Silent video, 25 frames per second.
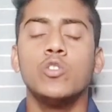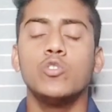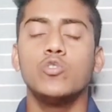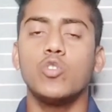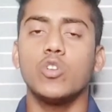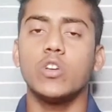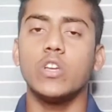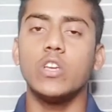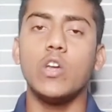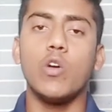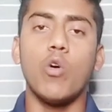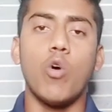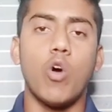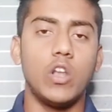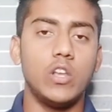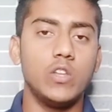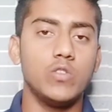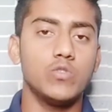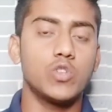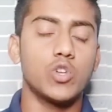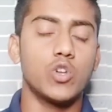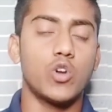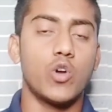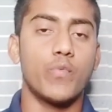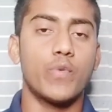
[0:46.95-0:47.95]
जो कि ये ऑल
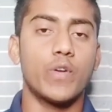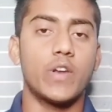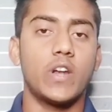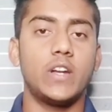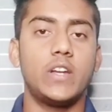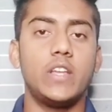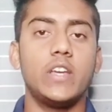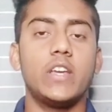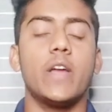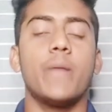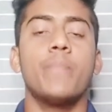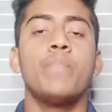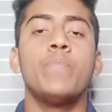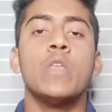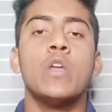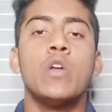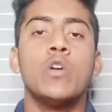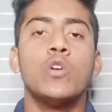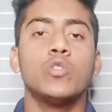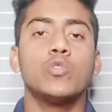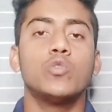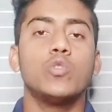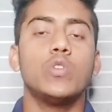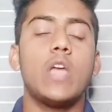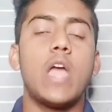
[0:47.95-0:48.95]
यूजर ऑफर है ठीक है
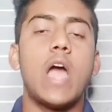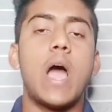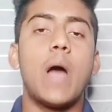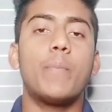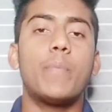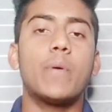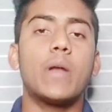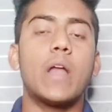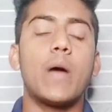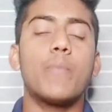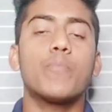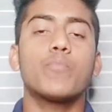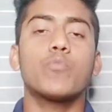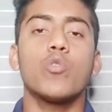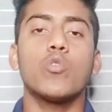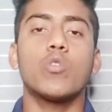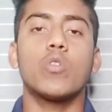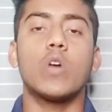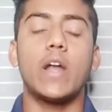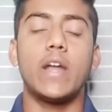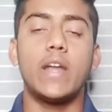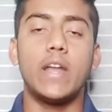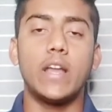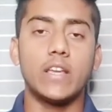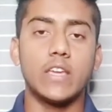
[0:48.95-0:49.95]
तो यहाँ पर आपको
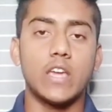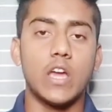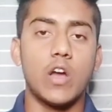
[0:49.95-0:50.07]
करना